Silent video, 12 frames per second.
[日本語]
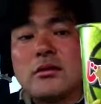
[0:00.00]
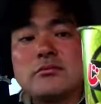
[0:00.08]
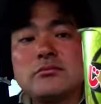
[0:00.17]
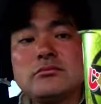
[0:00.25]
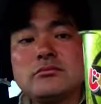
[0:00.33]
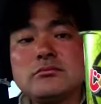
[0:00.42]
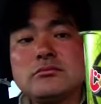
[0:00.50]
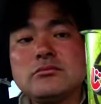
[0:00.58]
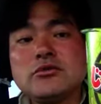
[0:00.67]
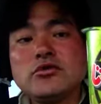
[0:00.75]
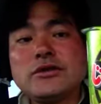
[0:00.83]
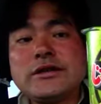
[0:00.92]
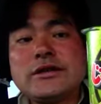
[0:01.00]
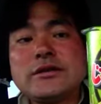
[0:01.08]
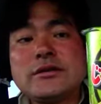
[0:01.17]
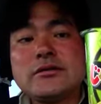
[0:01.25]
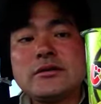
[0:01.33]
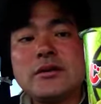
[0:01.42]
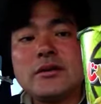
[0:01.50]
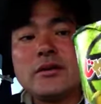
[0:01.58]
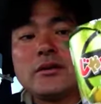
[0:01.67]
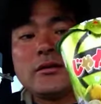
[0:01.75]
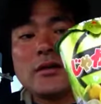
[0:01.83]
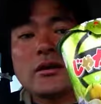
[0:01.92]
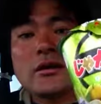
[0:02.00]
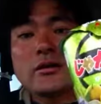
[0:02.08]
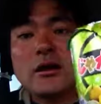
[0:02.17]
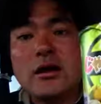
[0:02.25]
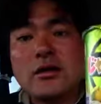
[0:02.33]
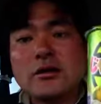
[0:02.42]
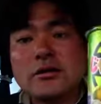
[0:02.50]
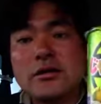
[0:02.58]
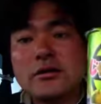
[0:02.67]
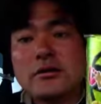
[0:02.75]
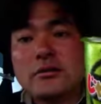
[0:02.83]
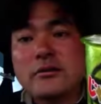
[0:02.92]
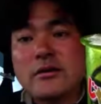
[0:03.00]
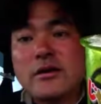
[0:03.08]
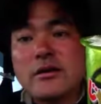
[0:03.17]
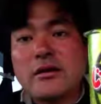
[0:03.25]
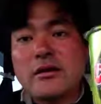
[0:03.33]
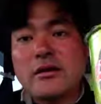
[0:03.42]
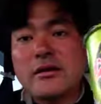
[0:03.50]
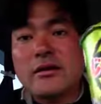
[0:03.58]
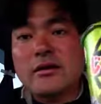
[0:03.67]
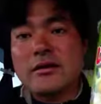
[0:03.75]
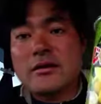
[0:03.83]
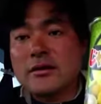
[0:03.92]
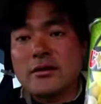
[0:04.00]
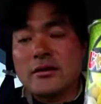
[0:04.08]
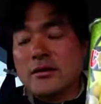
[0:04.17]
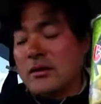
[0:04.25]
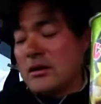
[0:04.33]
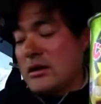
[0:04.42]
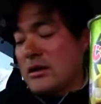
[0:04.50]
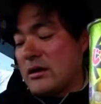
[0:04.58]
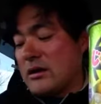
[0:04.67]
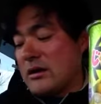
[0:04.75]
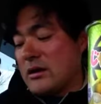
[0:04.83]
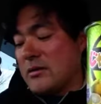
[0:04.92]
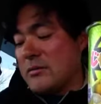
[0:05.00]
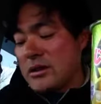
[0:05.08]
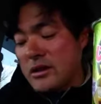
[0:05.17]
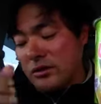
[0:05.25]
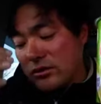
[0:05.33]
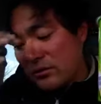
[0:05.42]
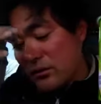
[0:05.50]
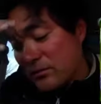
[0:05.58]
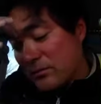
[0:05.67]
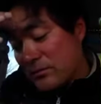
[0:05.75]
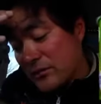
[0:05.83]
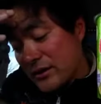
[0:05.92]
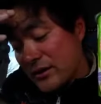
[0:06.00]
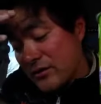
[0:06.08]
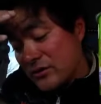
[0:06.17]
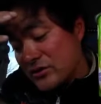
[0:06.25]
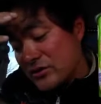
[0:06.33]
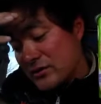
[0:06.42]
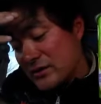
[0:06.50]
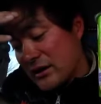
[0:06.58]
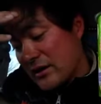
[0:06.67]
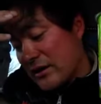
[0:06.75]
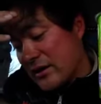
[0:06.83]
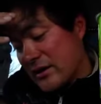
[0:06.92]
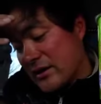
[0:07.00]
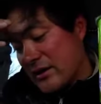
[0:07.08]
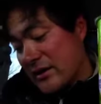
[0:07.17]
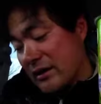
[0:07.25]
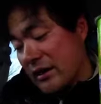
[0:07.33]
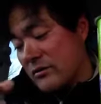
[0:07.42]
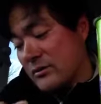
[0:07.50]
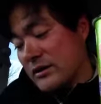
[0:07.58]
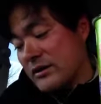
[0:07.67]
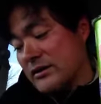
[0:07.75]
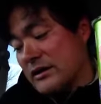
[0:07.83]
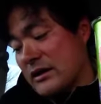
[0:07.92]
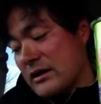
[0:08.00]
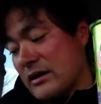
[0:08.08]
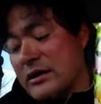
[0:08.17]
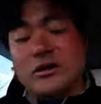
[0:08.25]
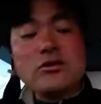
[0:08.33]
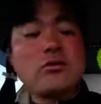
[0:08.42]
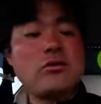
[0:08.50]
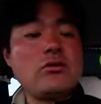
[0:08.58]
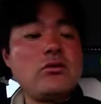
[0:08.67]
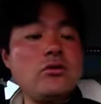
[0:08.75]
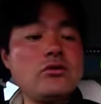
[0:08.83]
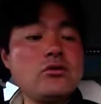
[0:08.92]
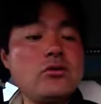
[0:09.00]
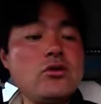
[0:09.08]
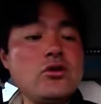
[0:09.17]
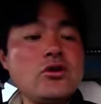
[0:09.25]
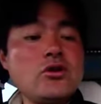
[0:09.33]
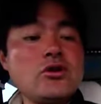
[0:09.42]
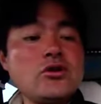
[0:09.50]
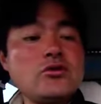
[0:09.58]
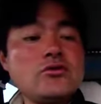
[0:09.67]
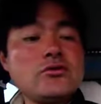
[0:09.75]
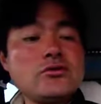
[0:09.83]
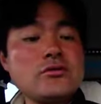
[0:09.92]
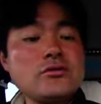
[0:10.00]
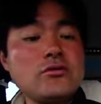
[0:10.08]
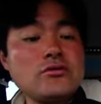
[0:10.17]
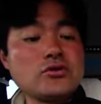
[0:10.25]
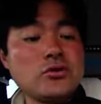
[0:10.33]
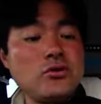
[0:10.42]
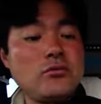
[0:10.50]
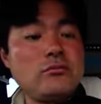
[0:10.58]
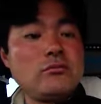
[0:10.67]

うーん、グリーンで、でっかでが綺麗ですね。えー、ミニストップさんで購入しました、えー、カルビじゃがりこの柚子胡椒。